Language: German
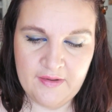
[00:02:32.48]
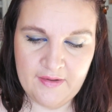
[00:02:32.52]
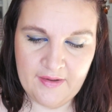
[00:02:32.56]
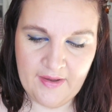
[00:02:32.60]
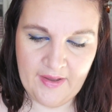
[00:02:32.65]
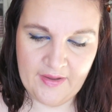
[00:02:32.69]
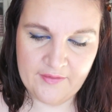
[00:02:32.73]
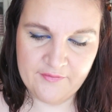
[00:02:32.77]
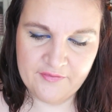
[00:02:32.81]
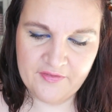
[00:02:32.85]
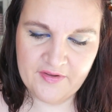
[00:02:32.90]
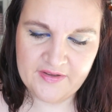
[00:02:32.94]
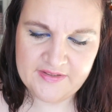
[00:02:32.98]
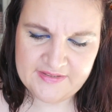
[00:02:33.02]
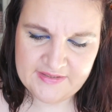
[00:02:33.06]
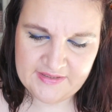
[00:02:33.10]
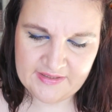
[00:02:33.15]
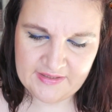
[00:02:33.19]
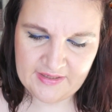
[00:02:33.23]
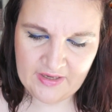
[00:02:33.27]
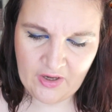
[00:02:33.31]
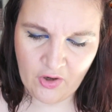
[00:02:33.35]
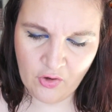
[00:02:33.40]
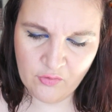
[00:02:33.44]
einfach. Ich
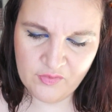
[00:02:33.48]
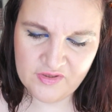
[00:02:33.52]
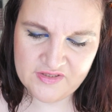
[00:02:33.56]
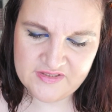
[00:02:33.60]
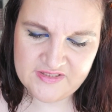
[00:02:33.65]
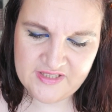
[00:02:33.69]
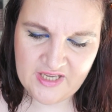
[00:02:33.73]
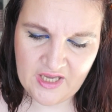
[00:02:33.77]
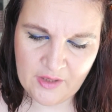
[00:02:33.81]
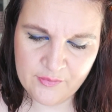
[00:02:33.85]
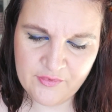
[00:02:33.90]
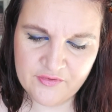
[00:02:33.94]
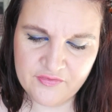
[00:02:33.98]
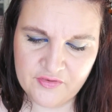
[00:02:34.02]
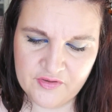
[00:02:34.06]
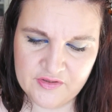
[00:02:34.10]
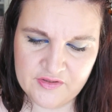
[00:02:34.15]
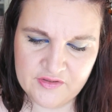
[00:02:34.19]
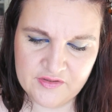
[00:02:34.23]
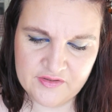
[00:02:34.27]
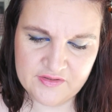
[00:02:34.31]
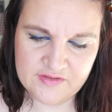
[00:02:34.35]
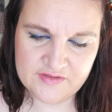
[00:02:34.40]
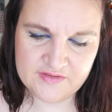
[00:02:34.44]
glaube, ich habe
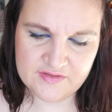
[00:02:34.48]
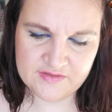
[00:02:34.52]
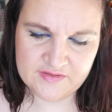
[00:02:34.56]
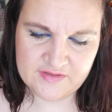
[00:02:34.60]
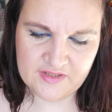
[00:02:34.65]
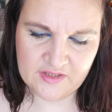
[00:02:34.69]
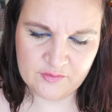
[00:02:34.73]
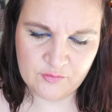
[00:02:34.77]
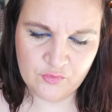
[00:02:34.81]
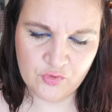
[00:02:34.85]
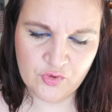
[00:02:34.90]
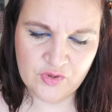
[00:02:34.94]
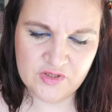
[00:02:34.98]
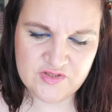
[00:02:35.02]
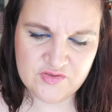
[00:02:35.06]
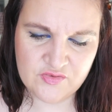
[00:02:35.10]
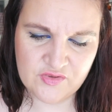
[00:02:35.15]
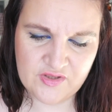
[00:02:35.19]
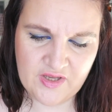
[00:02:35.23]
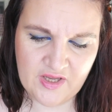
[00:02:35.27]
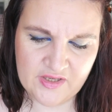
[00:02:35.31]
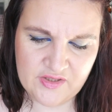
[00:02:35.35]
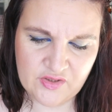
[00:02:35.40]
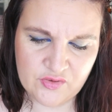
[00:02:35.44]
von St. Moritz
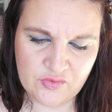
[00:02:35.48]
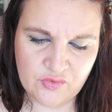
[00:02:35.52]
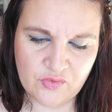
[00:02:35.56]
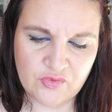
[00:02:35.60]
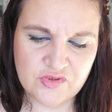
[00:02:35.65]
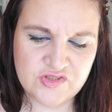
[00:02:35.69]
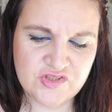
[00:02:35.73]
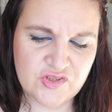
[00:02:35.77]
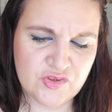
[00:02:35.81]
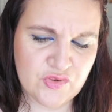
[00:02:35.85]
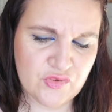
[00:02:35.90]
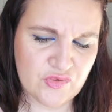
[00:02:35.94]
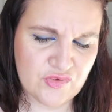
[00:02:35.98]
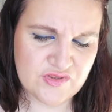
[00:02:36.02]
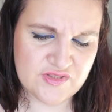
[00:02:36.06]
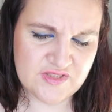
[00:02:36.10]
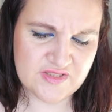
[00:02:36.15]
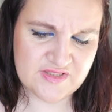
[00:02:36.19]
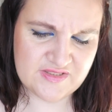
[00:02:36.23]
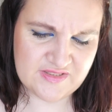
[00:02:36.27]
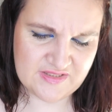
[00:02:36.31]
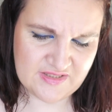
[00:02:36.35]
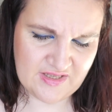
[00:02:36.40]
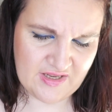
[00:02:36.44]
sogar eine große
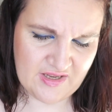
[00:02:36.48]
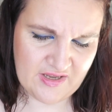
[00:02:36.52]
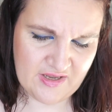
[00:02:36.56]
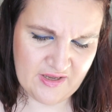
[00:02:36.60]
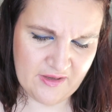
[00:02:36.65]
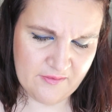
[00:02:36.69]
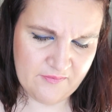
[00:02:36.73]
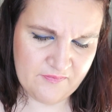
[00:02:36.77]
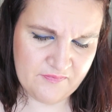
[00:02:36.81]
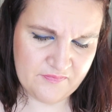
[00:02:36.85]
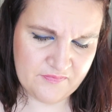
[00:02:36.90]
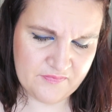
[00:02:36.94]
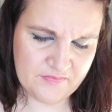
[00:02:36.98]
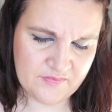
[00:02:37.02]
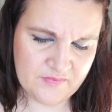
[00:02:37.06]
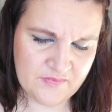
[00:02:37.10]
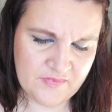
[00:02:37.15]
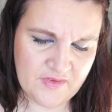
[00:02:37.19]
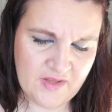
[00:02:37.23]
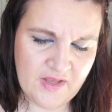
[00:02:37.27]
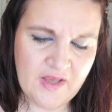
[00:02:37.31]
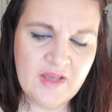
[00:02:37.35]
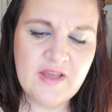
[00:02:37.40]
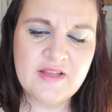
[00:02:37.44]
Größe da.
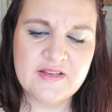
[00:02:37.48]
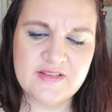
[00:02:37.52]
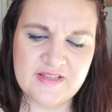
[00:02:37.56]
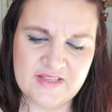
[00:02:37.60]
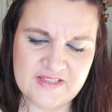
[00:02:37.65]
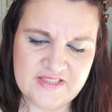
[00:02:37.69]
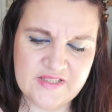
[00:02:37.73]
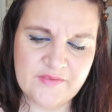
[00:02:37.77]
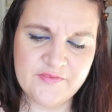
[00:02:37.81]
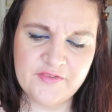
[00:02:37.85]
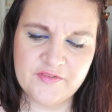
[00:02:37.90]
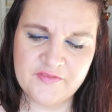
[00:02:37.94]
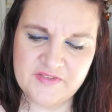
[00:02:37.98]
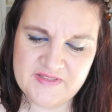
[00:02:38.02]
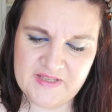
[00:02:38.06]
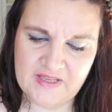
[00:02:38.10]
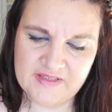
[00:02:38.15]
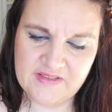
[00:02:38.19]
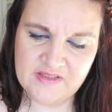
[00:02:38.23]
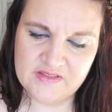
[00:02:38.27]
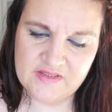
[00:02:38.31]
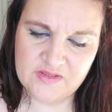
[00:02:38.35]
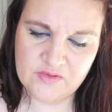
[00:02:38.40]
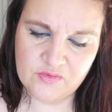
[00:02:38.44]
Ne, ich habe von was
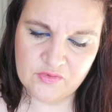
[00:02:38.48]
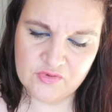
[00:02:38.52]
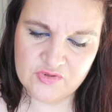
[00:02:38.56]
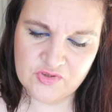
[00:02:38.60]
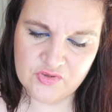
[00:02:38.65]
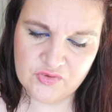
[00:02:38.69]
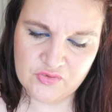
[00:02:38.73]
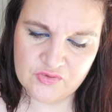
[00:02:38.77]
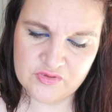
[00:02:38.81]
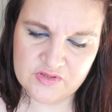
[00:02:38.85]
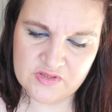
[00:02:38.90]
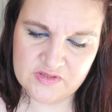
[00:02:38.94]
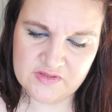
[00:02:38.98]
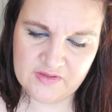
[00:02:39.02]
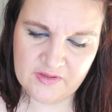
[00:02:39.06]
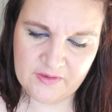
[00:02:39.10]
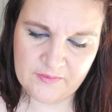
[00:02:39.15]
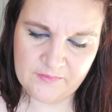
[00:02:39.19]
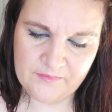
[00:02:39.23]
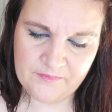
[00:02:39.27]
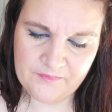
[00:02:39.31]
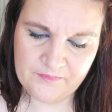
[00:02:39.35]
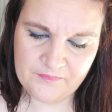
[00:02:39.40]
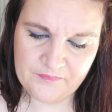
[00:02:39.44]
anderem die große Größe
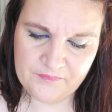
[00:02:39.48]
da.